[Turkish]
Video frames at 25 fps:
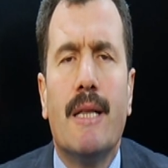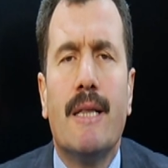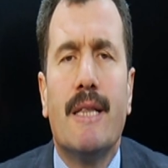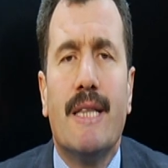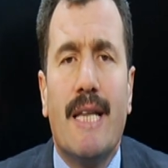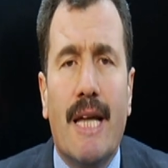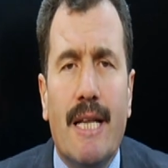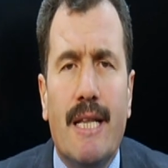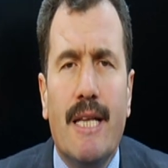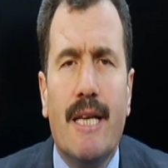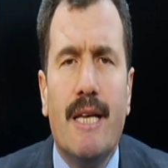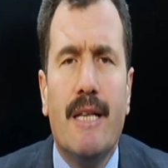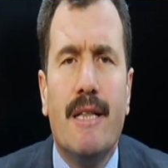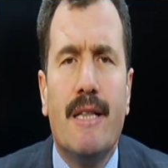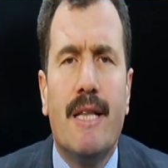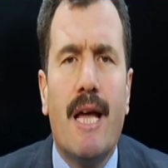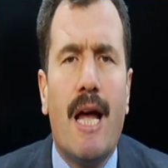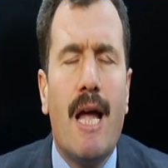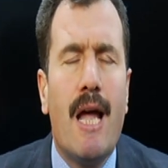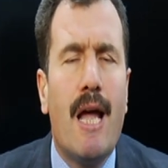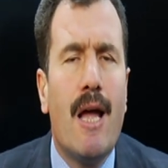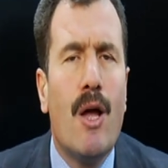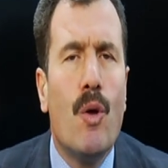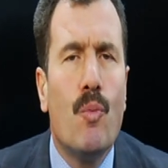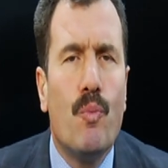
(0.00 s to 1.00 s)

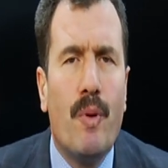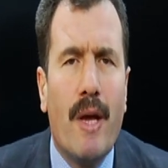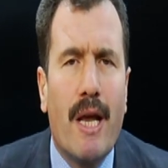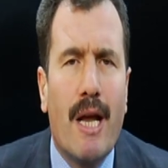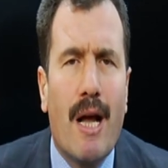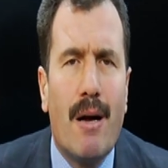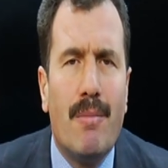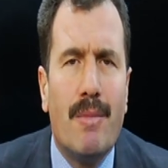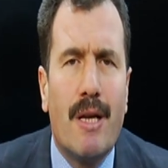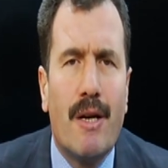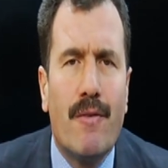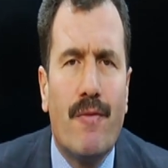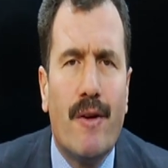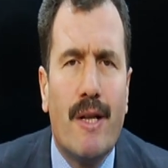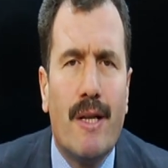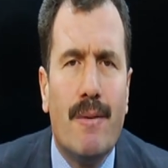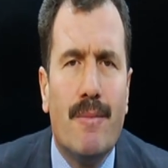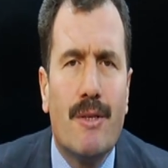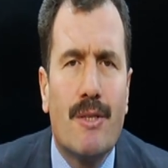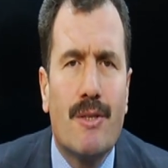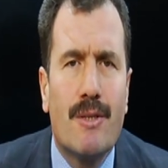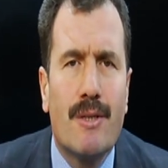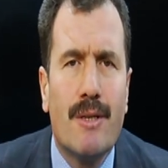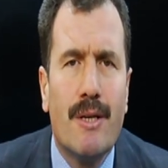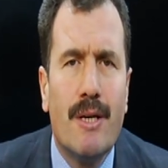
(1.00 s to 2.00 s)
dediğinde Peygamber
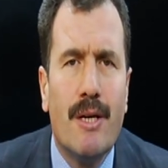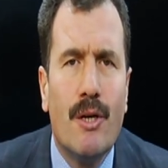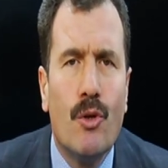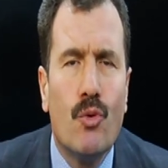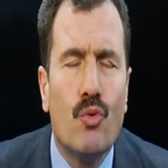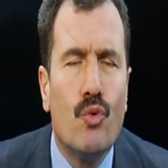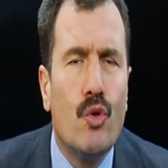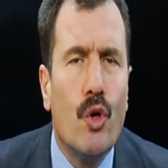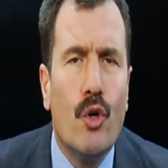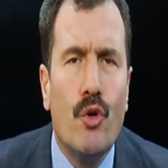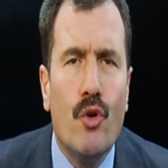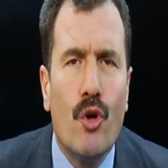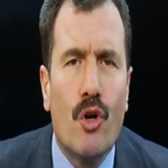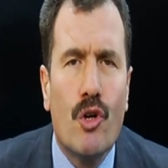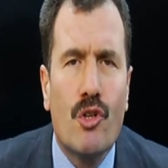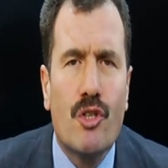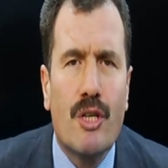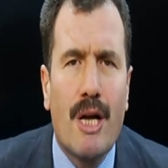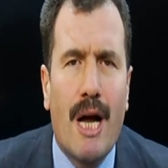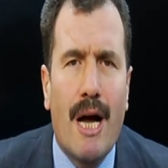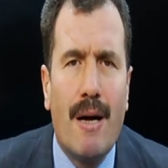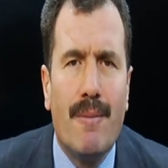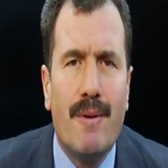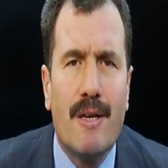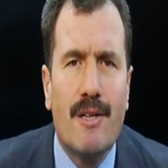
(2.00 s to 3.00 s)
Efendimiz dönüyor
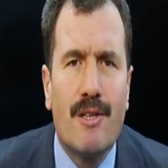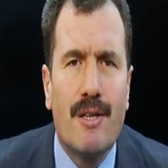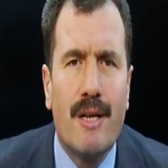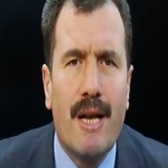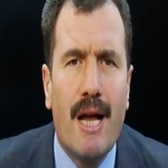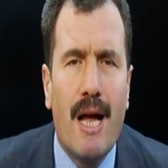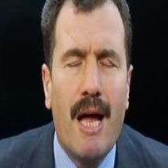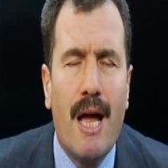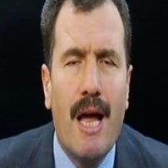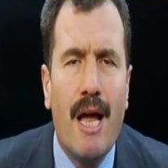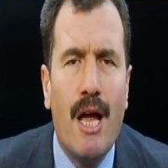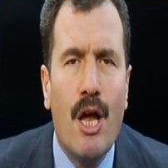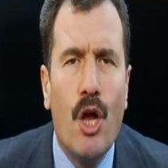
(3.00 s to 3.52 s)
sahabesine.